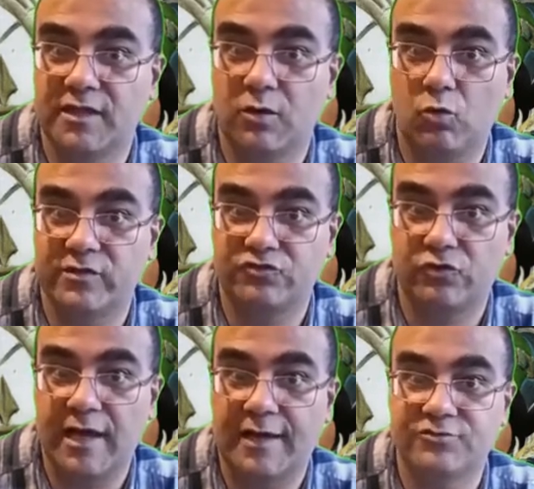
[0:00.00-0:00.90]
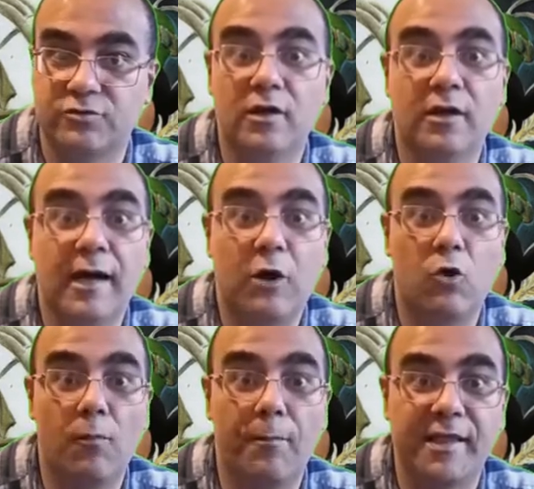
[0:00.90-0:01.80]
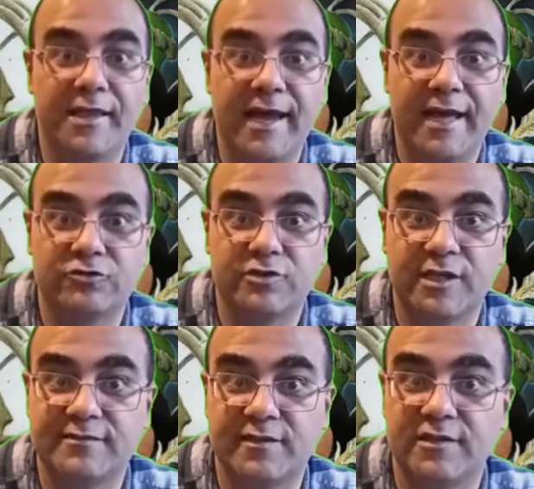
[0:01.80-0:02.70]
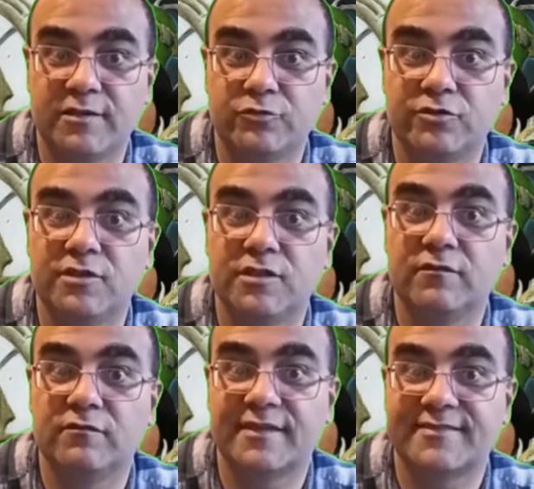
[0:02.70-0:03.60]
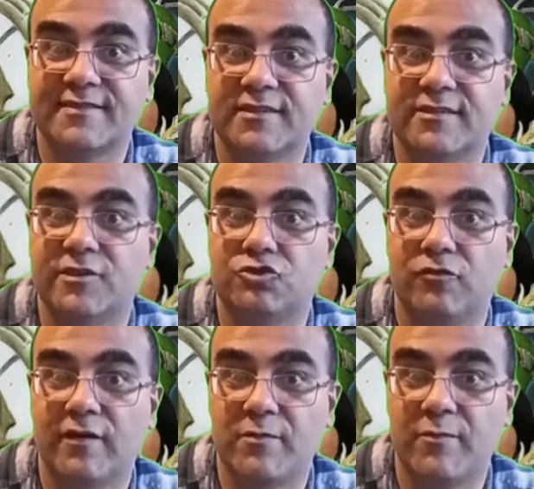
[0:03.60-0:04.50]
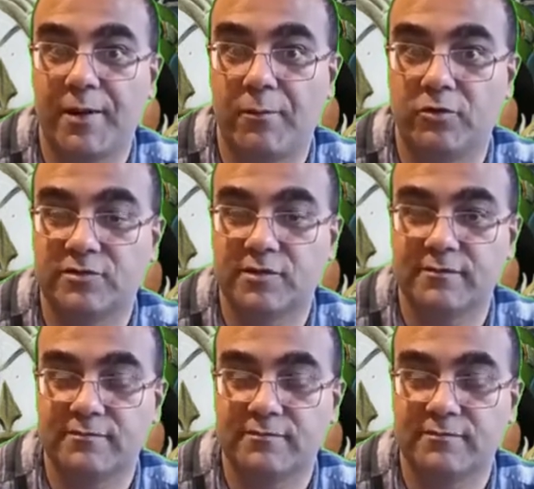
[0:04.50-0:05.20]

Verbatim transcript: in questo caso accompagnato dai tre nipotini in veste da giovani marmotte.